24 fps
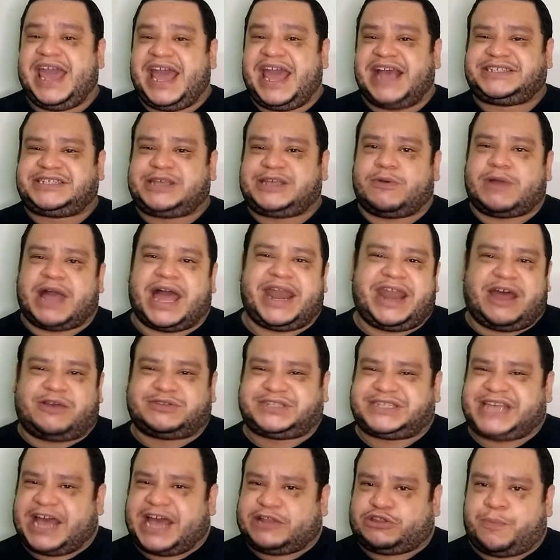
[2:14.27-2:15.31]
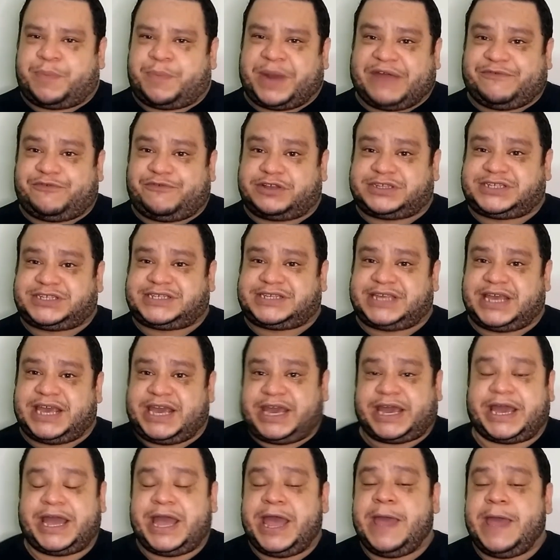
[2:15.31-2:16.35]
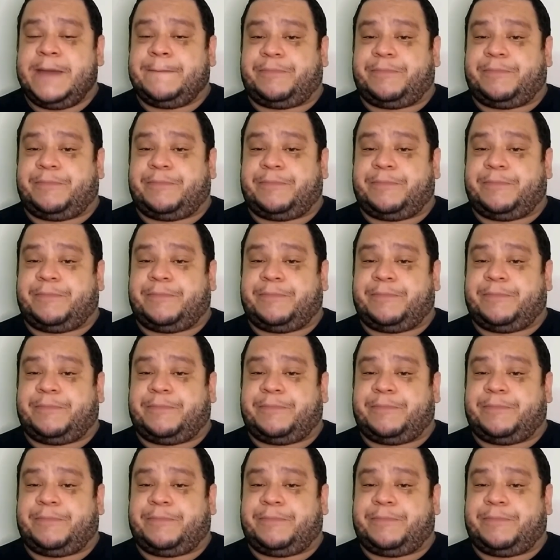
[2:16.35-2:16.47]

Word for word: esse é o canal certo para você.